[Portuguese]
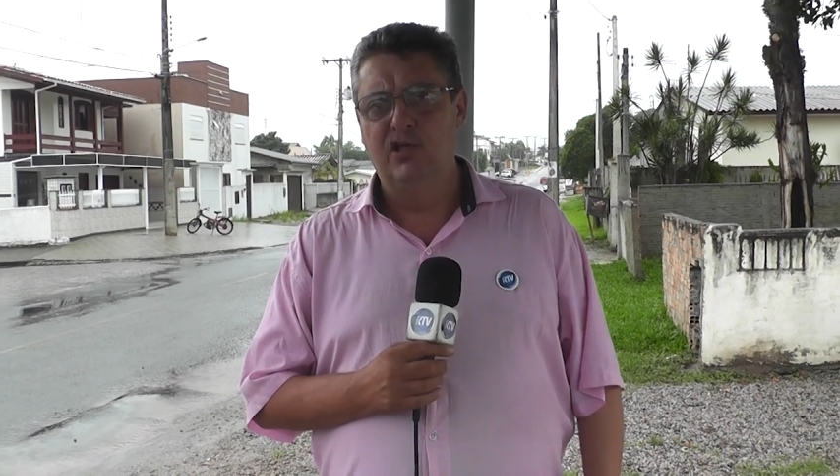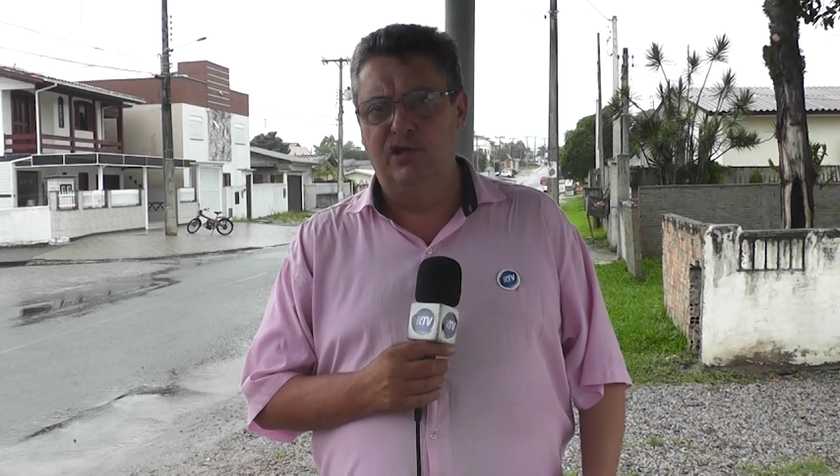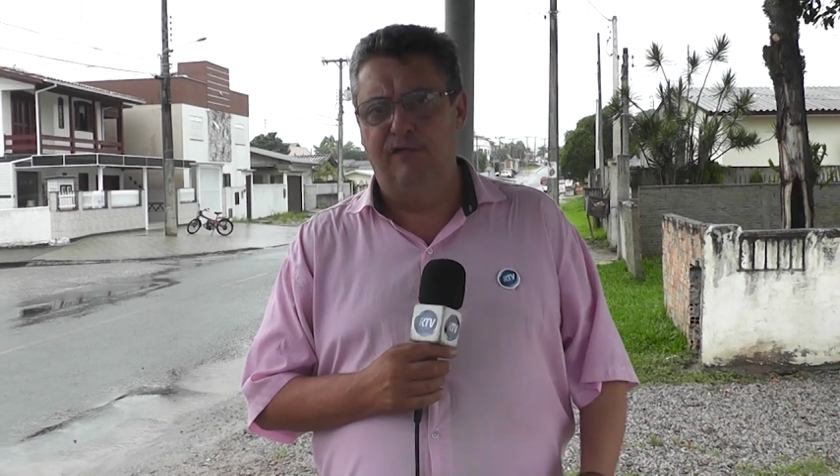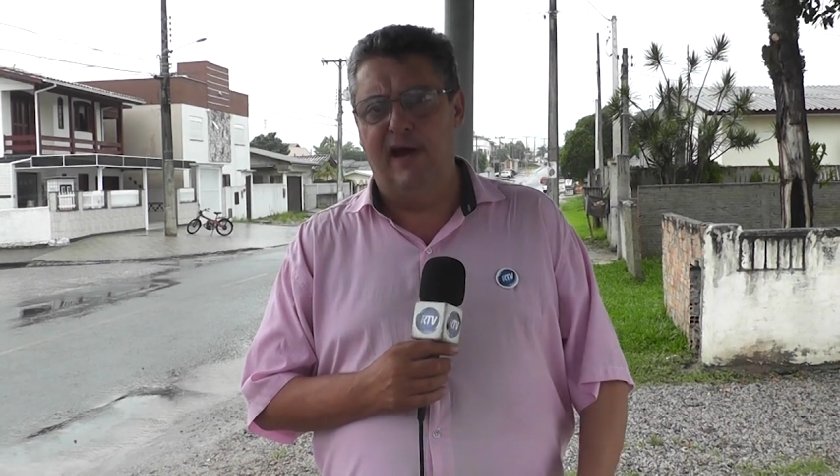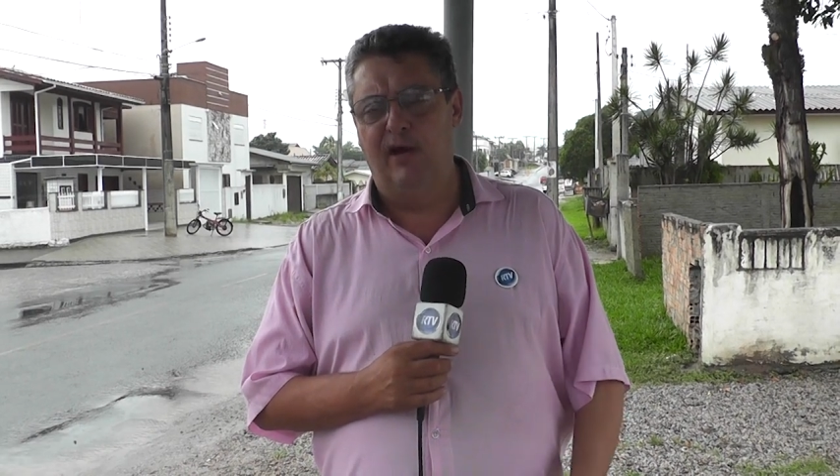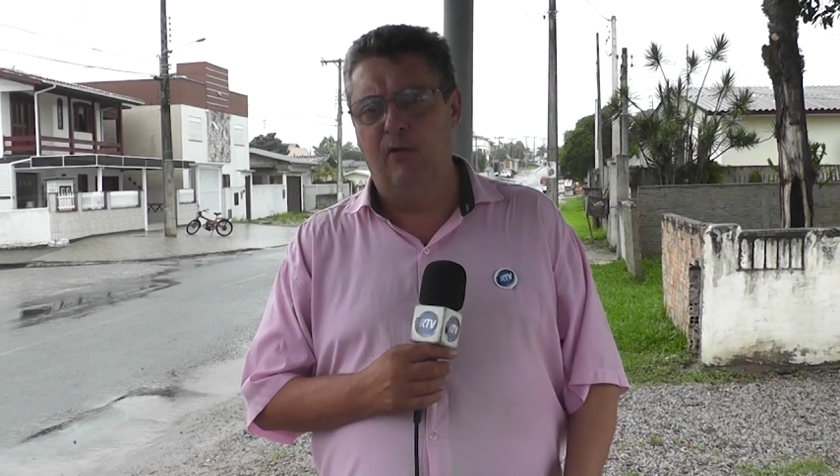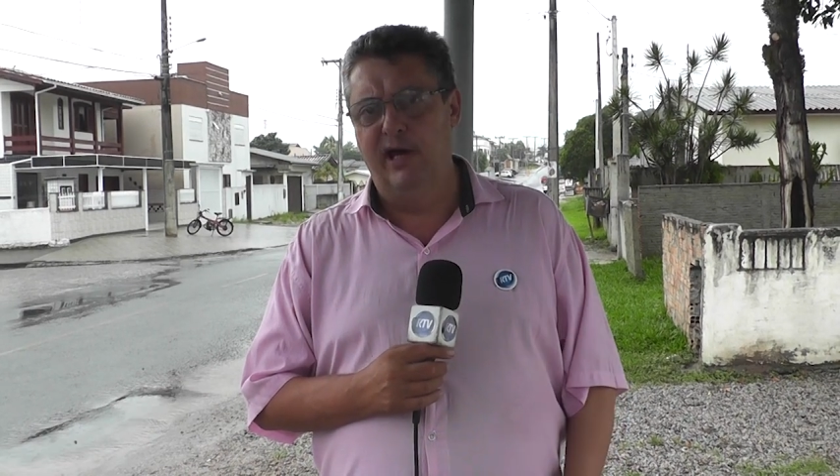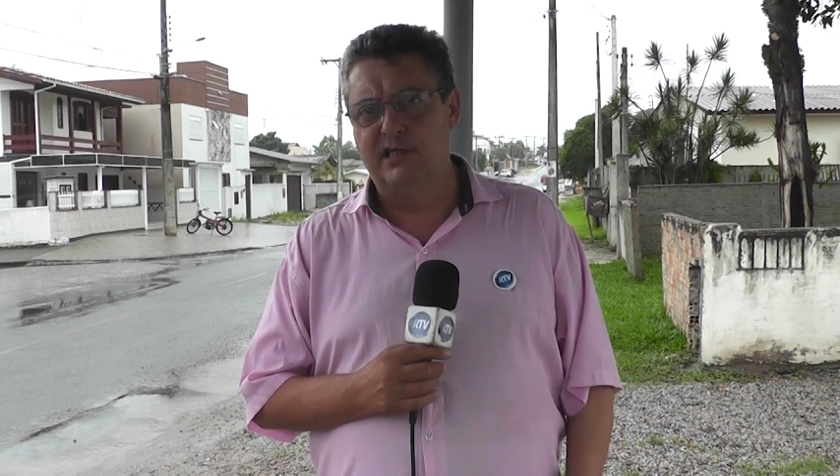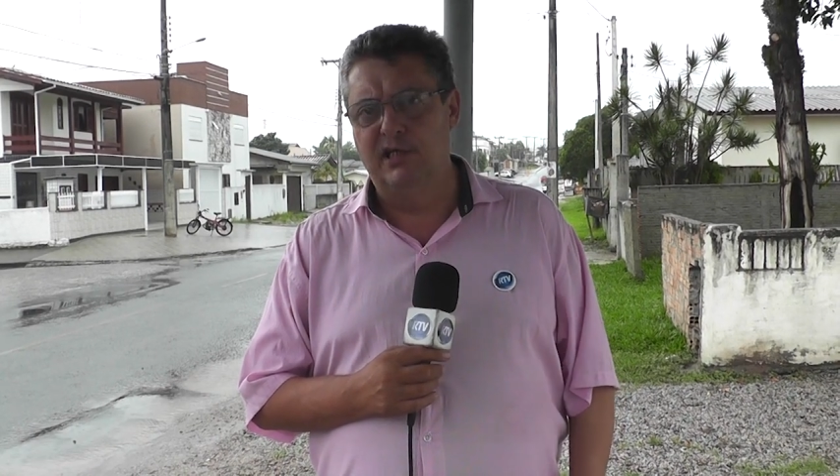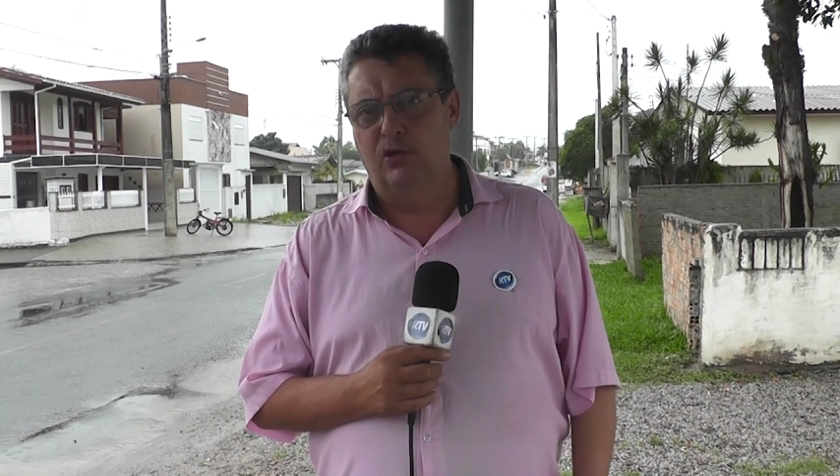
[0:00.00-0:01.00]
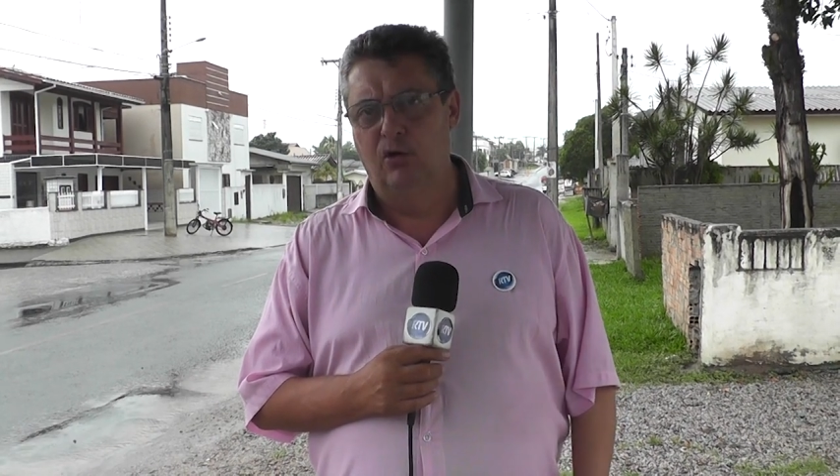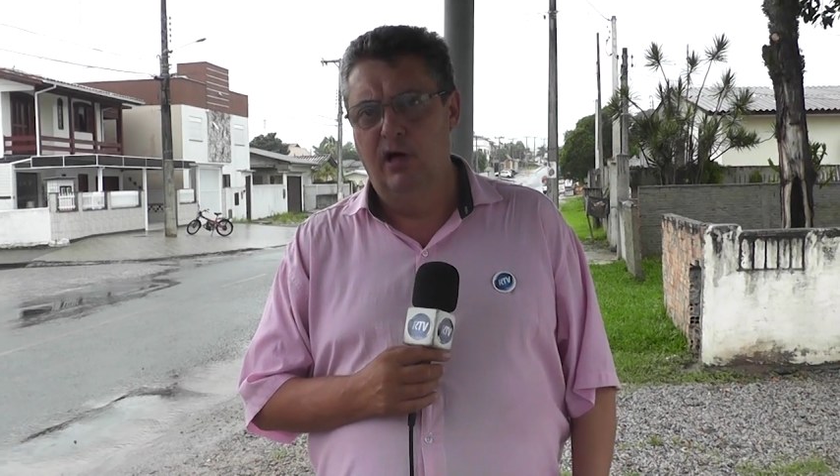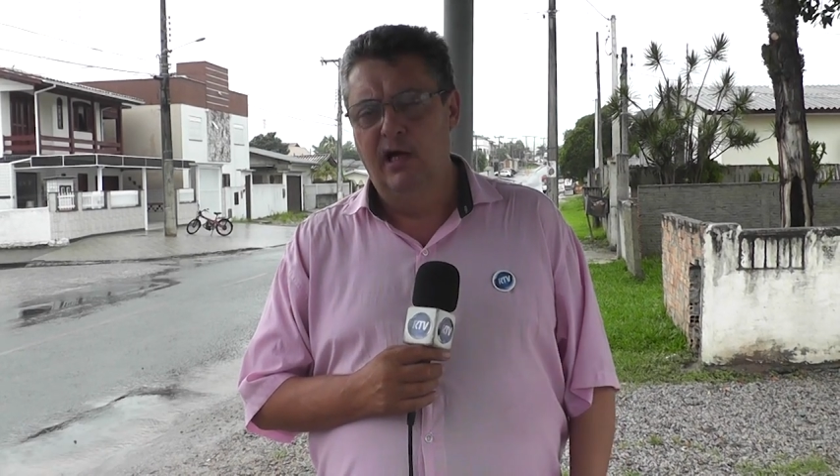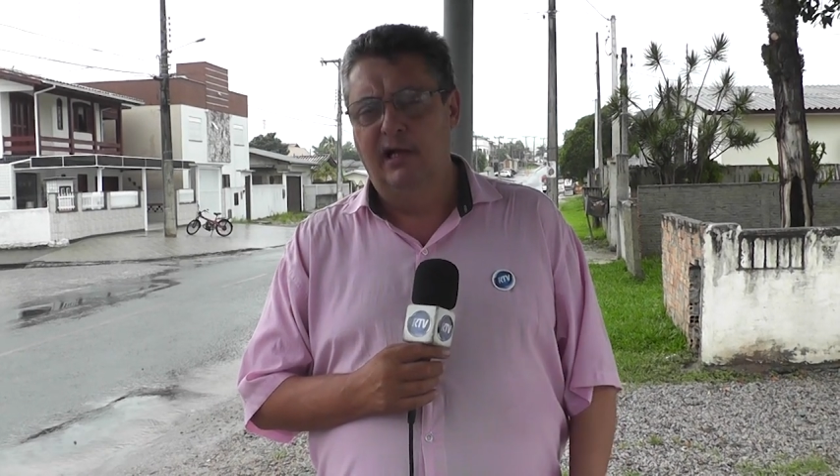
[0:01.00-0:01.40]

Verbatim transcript: tiveram êxito